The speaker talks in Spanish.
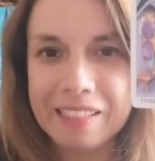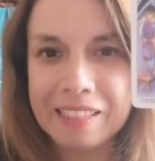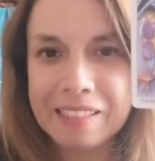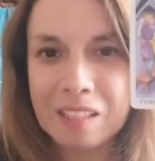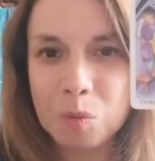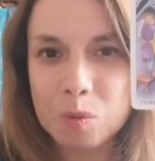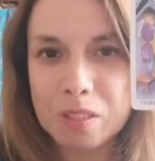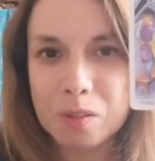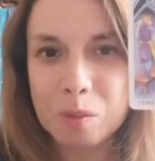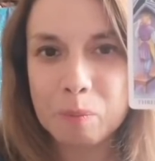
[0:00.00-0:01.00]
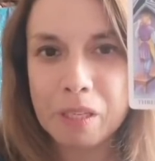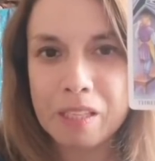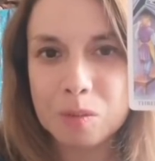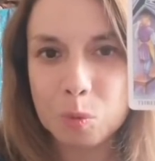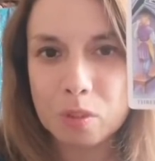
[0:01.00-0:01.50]
alguien te escuché nombrar
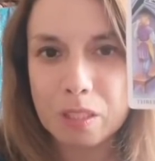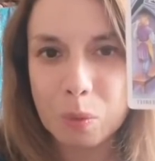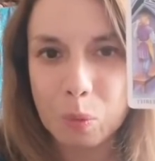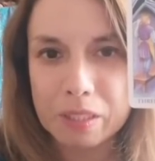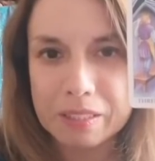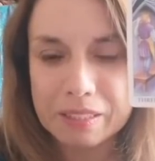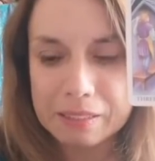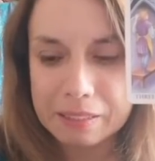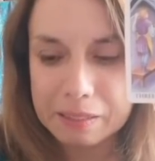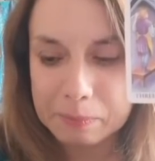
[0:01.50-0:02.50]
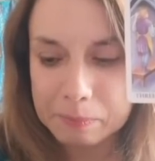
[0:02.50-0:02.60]
y sus secuaces,